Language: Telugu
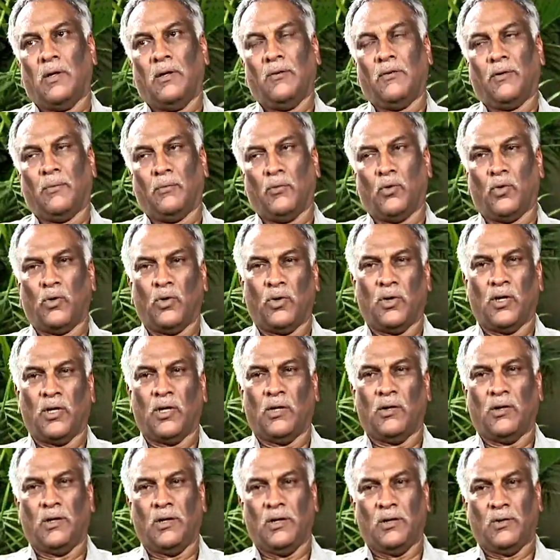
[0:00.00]
ఈవెన్ మొగుడు
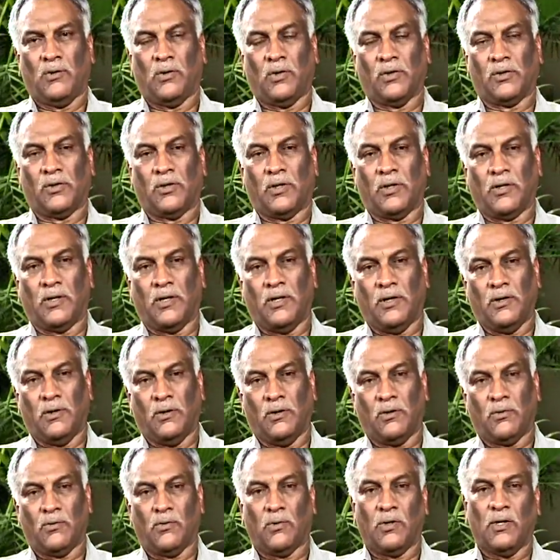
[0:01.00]
కావాలి కోతల
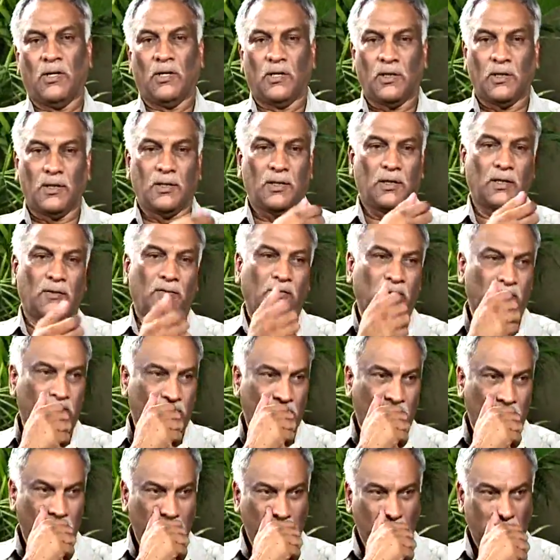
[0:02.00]
రాయుడులో కూడా దెర్ వర్ సమ్